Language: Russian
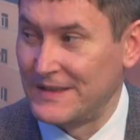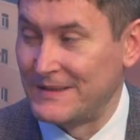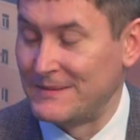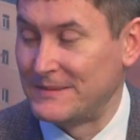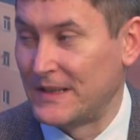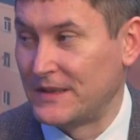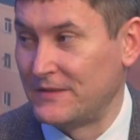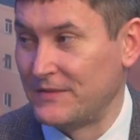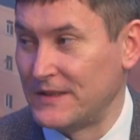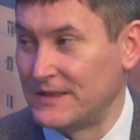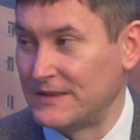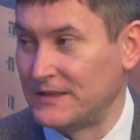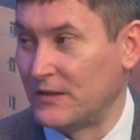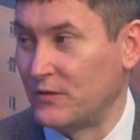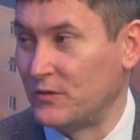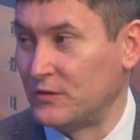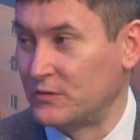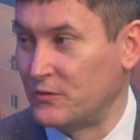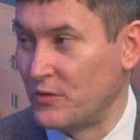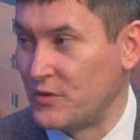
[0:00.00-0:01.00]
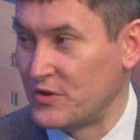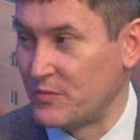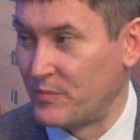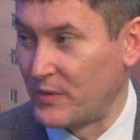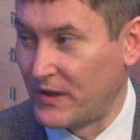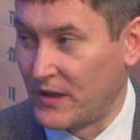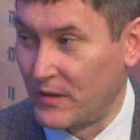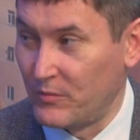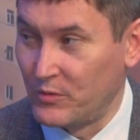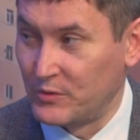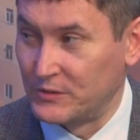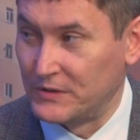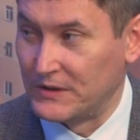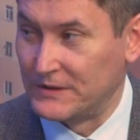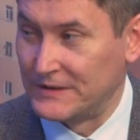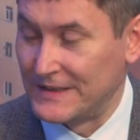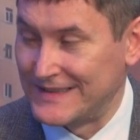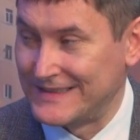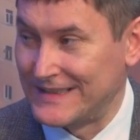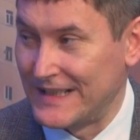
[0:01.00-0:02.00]
тем, соответственно, он дольше
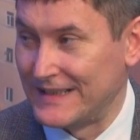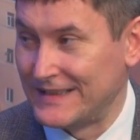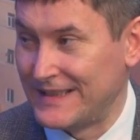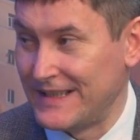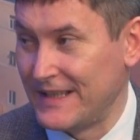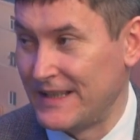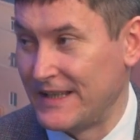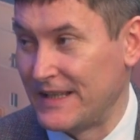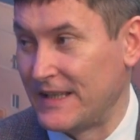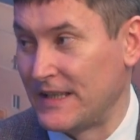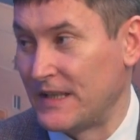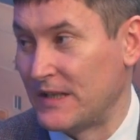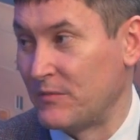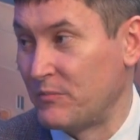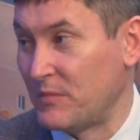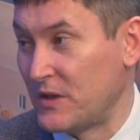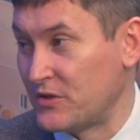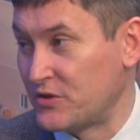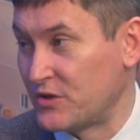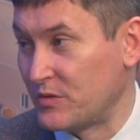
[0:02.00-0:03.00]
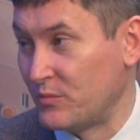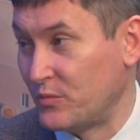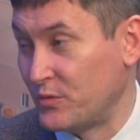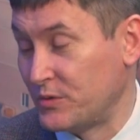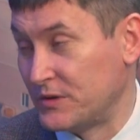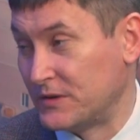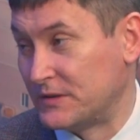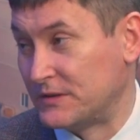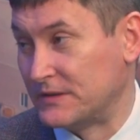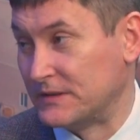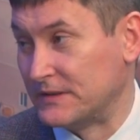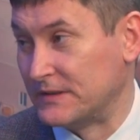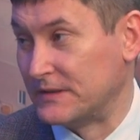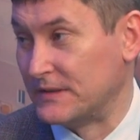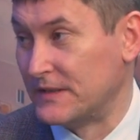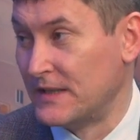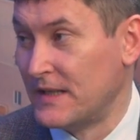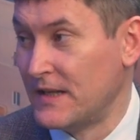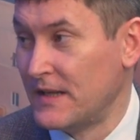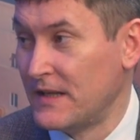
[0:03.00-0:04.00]
проработает на станке и меньше будет
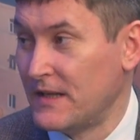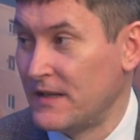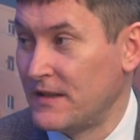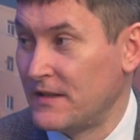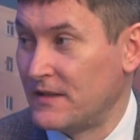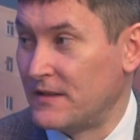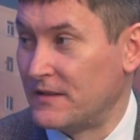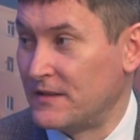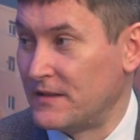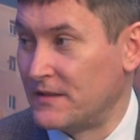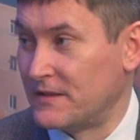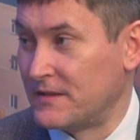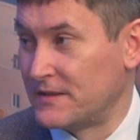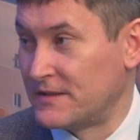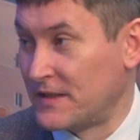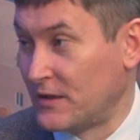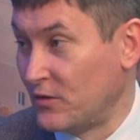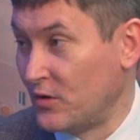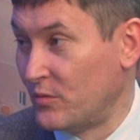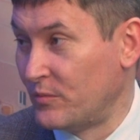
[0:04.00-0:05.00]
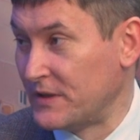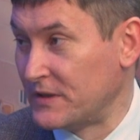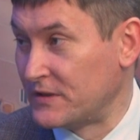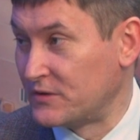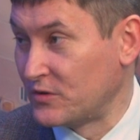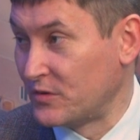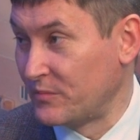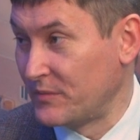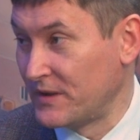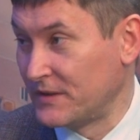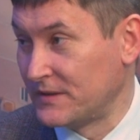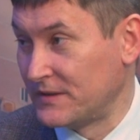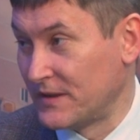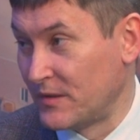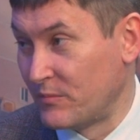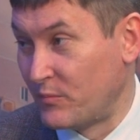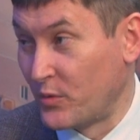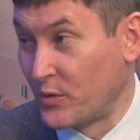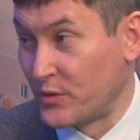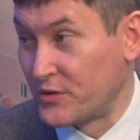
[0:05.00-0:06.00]
э, залома инструмента
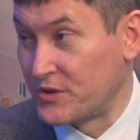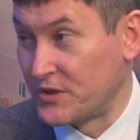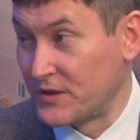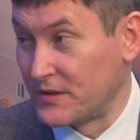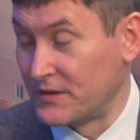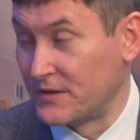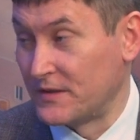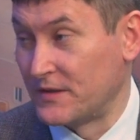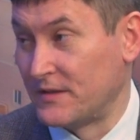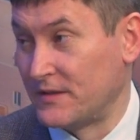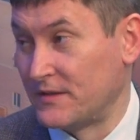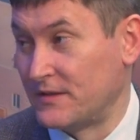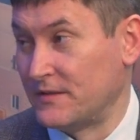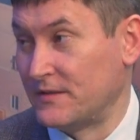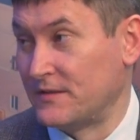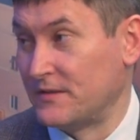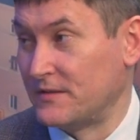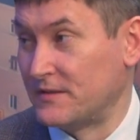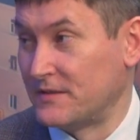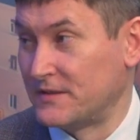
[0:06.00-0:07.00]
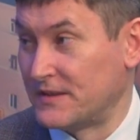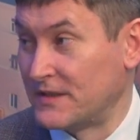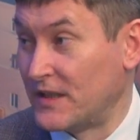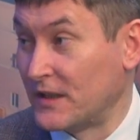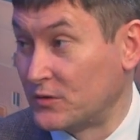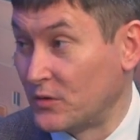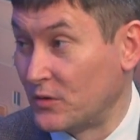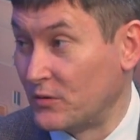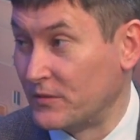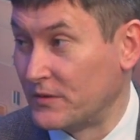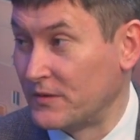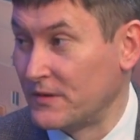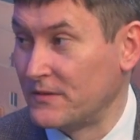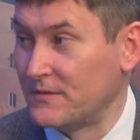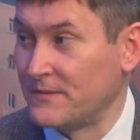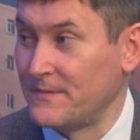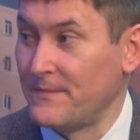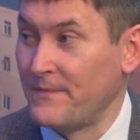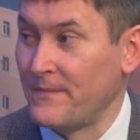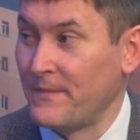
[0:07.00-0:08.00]
и порчи
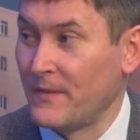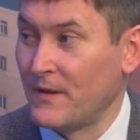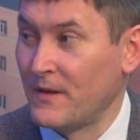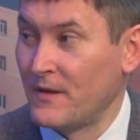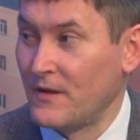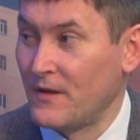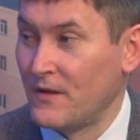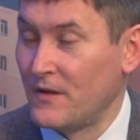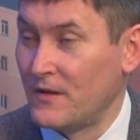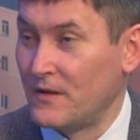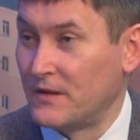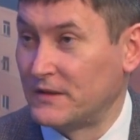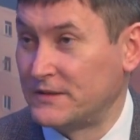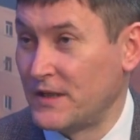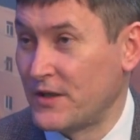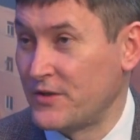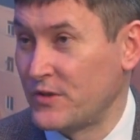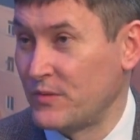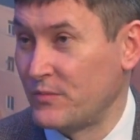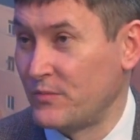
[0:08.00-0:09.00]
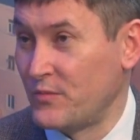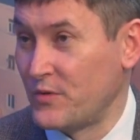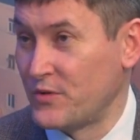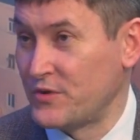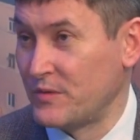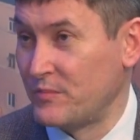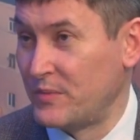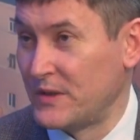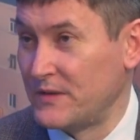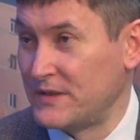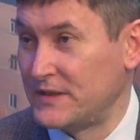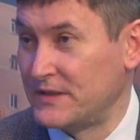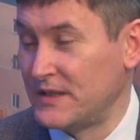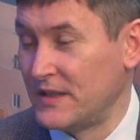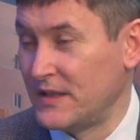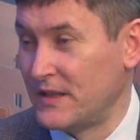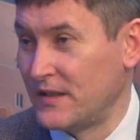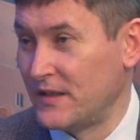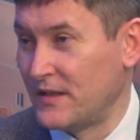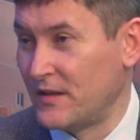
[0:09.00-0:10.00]
заготовок. Также можно
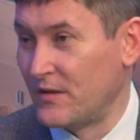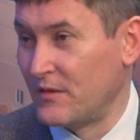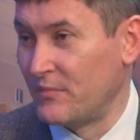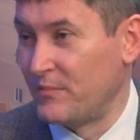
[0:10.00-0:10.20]
привести